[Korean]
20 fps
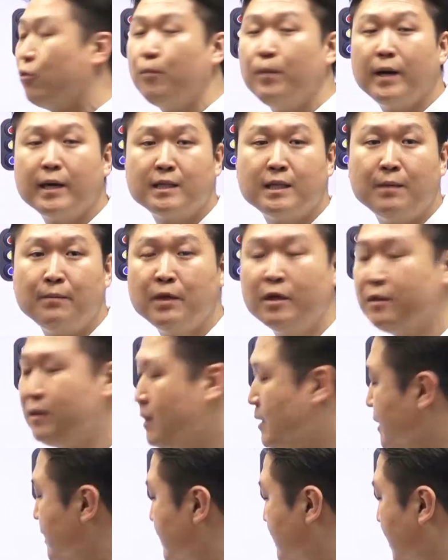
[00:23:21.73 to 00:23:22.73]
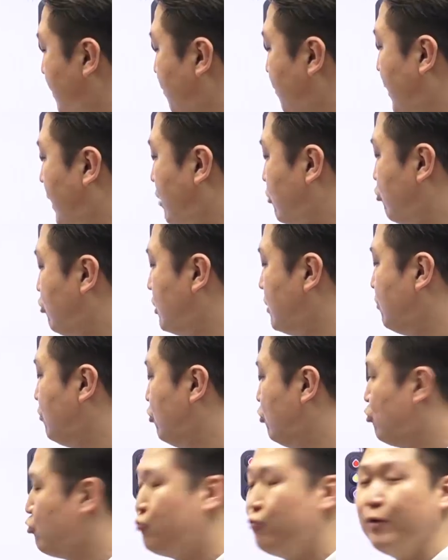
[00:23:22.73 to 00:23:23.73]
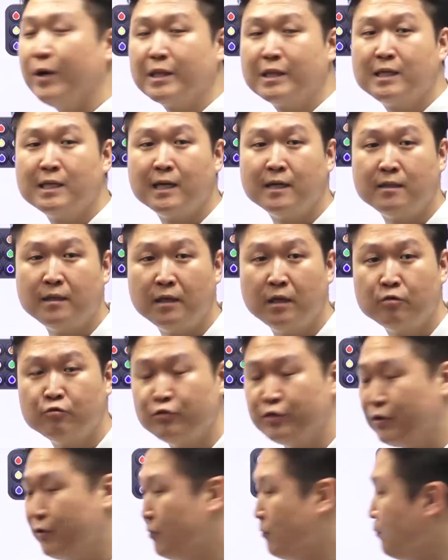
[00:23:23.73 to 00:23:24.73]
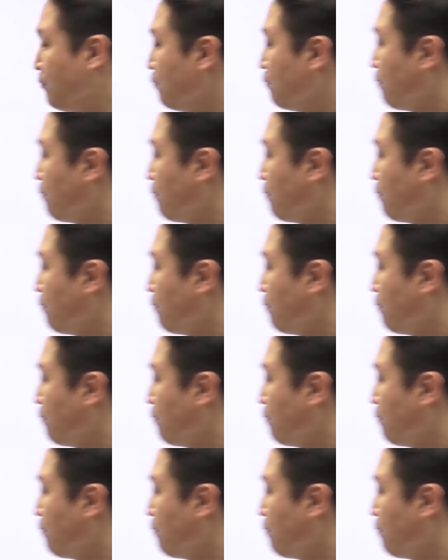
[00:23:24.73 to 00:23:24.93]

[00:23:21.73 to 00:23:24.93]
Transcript: 곱하게 되면 396W가 되겠고요.